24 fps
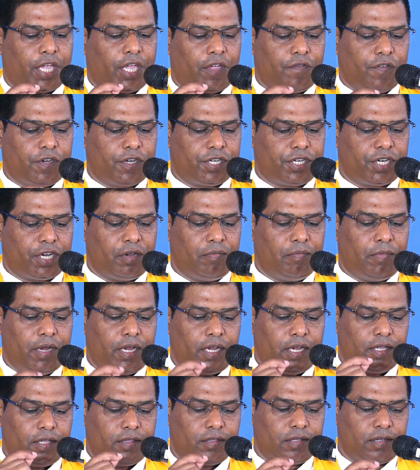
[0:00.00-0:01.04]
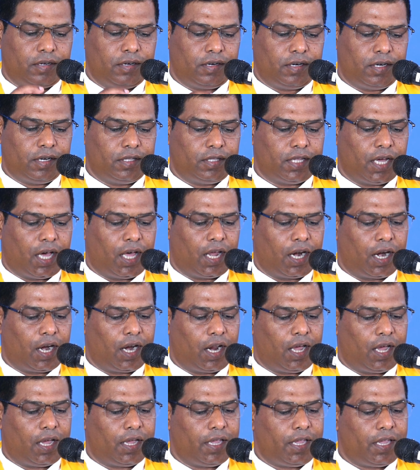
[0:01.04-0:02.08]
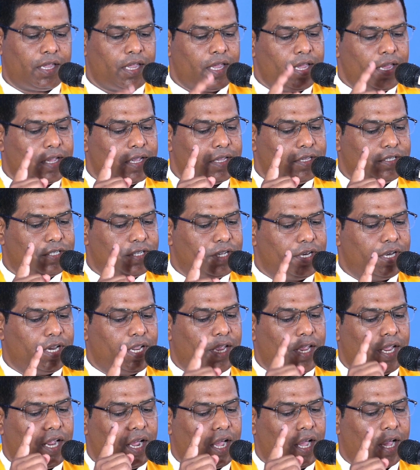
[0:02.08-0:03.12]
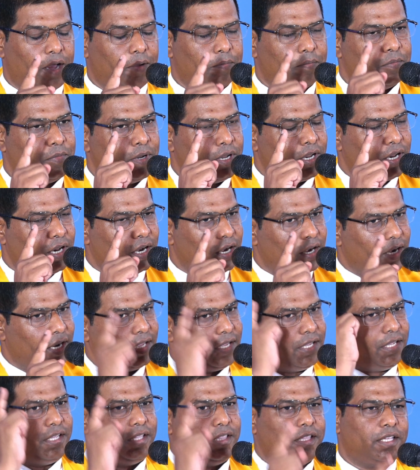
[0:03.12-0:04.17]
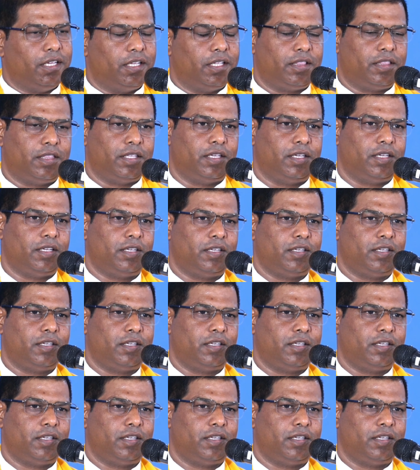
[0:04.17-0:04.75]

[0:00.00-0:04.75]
के विषय में दृढ़ धारणा है जिन्हें हम नहीं देखते